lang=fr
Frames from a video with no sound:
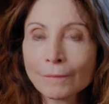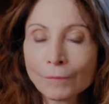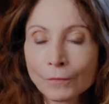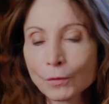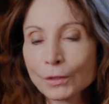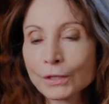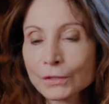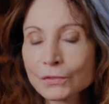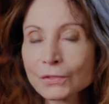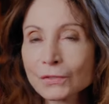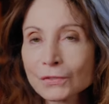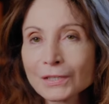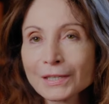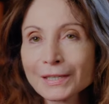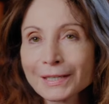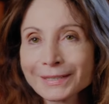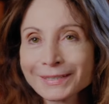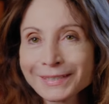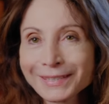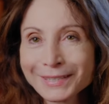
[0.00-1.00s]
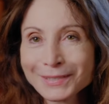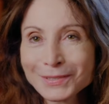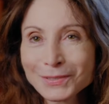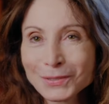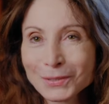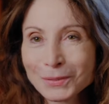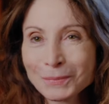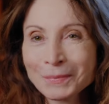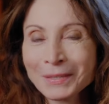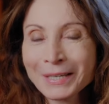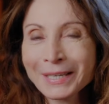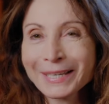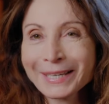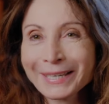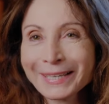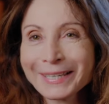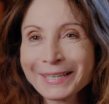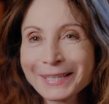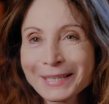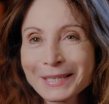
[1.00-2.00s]
Voilà, c'est ça la thèse
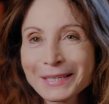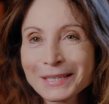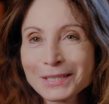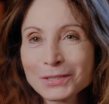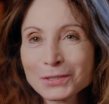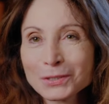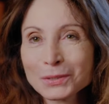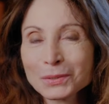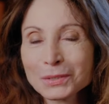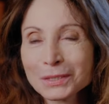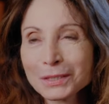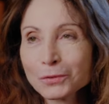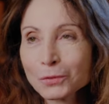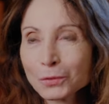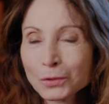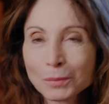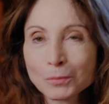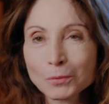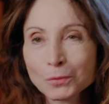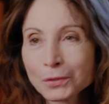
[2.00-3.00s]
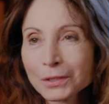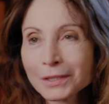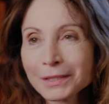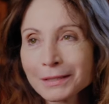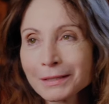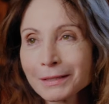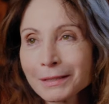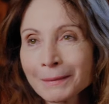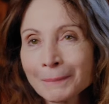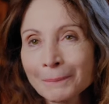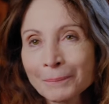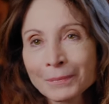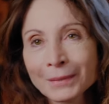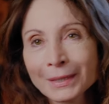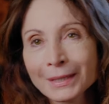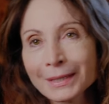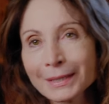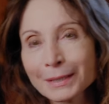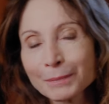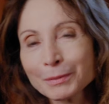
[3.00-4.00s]
et, j'essaie d'en démontrer les,
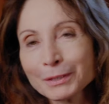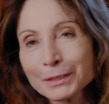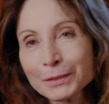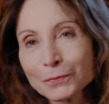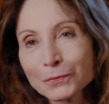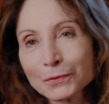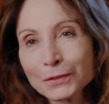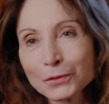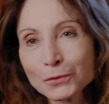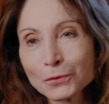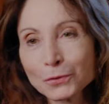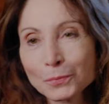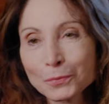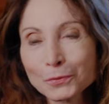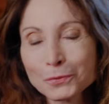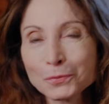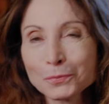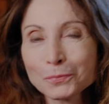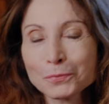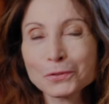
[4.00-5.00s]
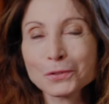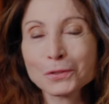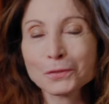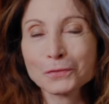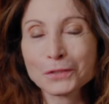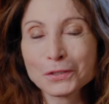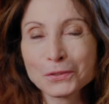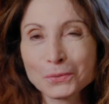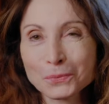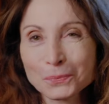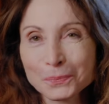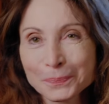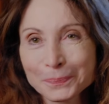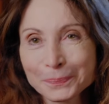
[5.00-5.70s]
les bénéfices de plusieurs façons.